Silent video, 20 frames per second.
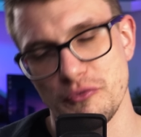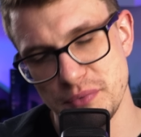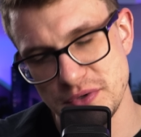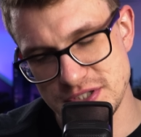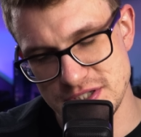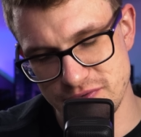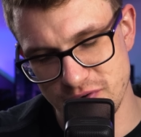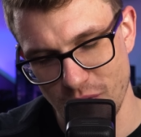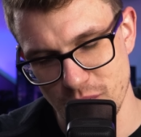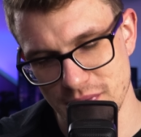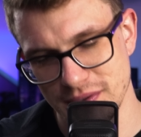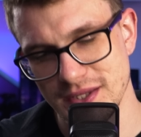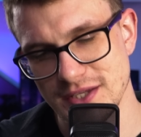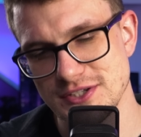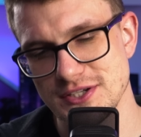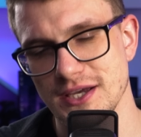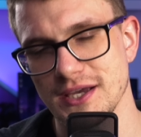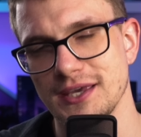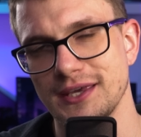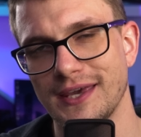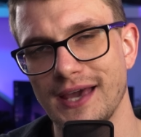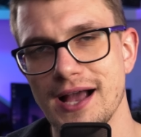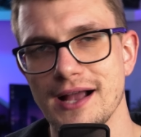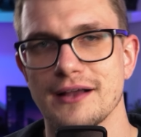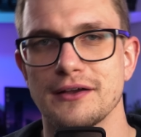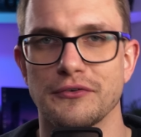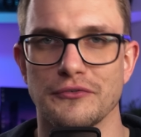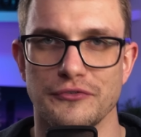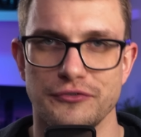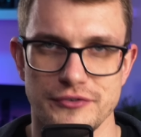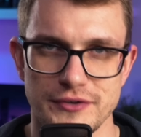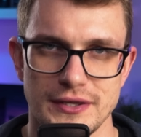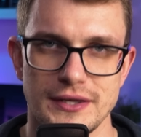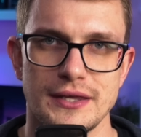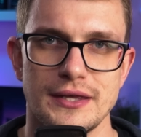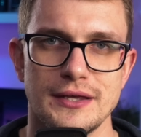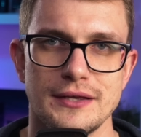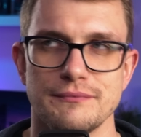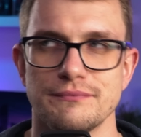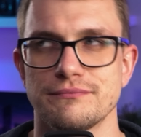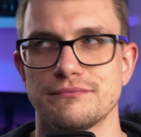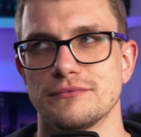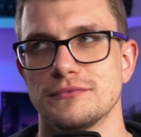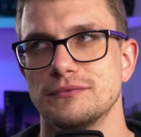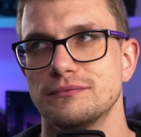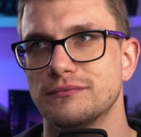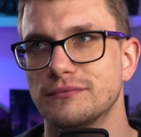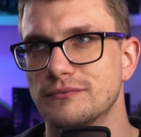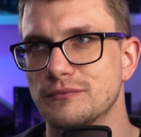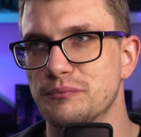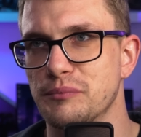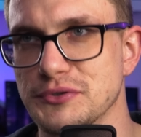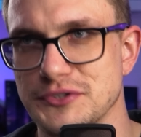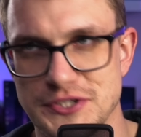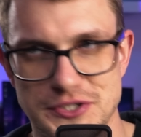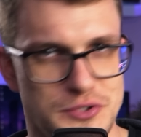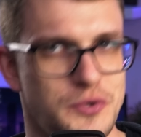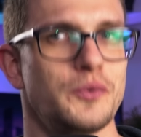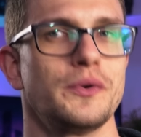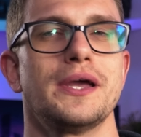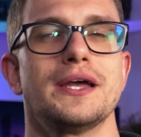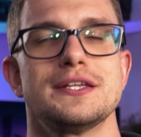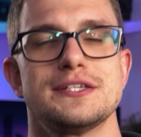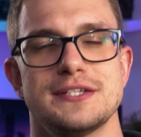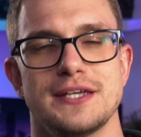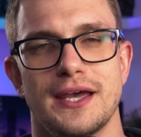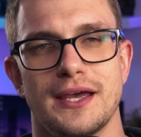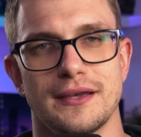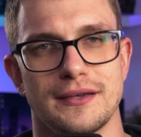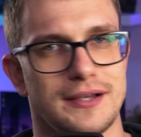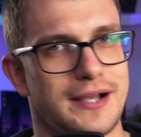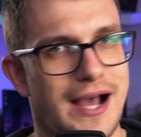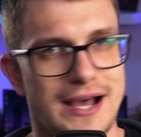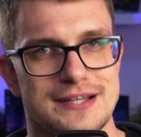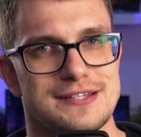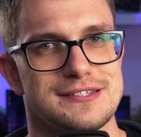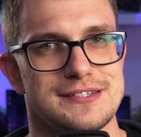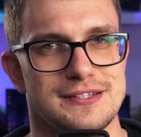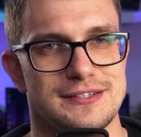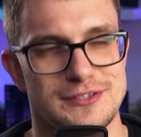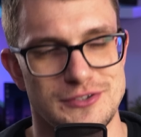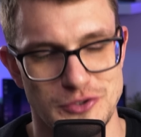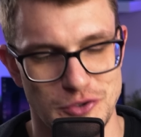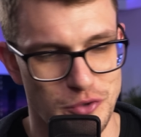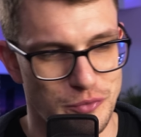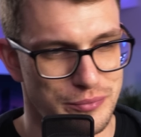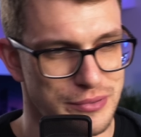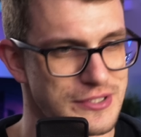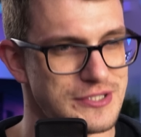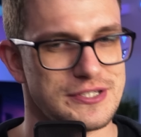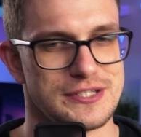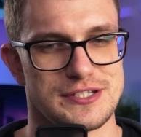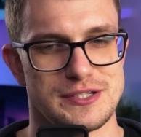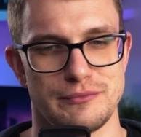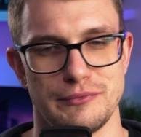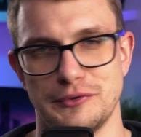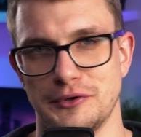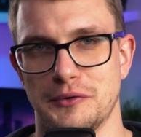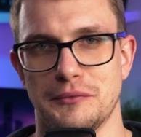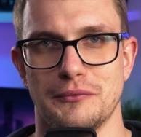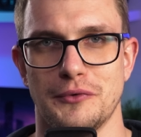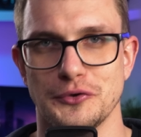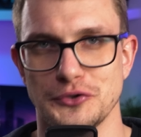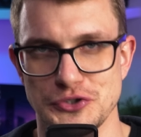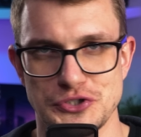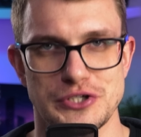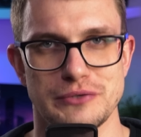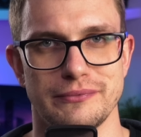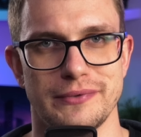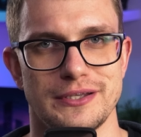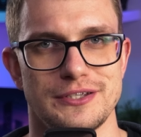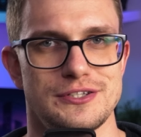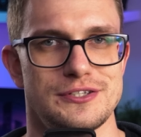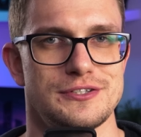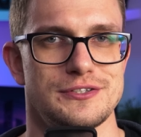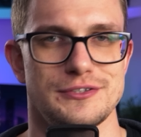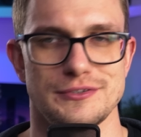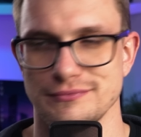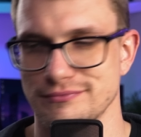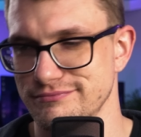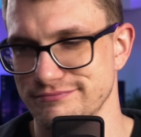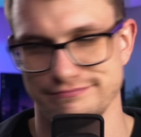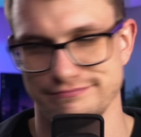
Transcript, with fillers: wpiszcie w komentarzach, jak wy pozyskujecie kasę, co robicie, żeby ją otrzymać.